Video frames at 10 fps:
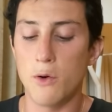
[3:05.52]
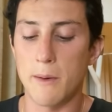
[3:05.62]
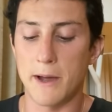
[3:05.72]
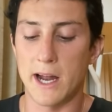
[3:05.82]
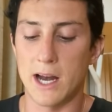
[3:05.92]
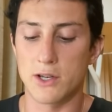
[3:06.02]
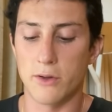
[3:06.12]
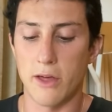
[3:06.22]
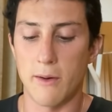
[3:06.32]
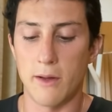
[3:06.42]
no va a pegar a la
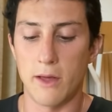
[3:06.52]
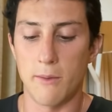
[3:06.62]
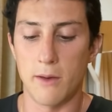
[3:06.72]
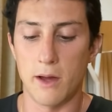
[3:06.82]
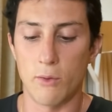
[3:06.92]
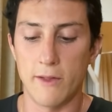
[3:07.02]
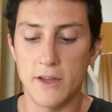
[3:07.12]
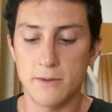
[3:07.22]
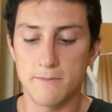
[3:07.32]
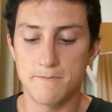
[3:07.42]
choza de,
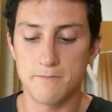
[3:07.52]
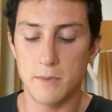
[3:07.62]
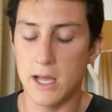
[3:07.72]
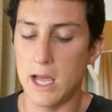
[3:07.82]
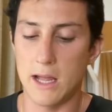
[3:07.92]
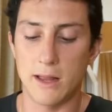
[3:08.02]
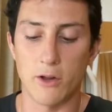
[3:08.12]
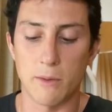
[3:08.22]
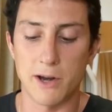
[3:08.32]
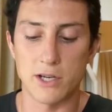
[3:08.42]
duendes. Y
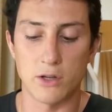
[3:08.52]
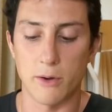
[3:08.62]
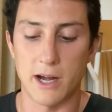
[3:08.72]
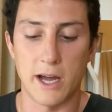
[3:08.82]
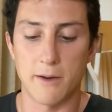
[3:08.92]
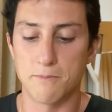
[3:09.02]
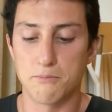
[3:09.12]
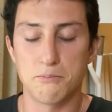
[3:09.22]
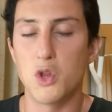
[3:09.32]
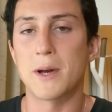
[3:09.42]
tarde o temprano su torre va a caer.
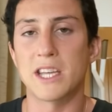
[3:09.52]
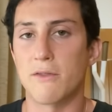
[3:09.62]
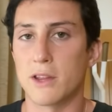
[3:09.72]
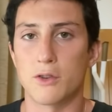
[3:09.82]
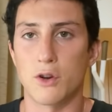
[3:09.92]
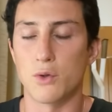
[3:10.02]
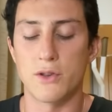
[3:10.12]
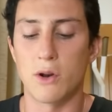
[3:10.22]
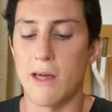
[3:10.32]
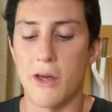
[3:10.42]
No vas a defender todos los
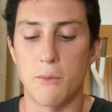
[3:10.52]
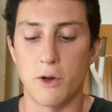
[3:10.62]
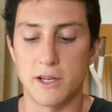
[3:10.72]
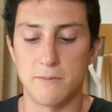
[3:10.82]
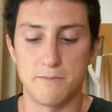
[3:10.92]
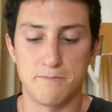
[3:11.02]
duendes con lanza, no puedes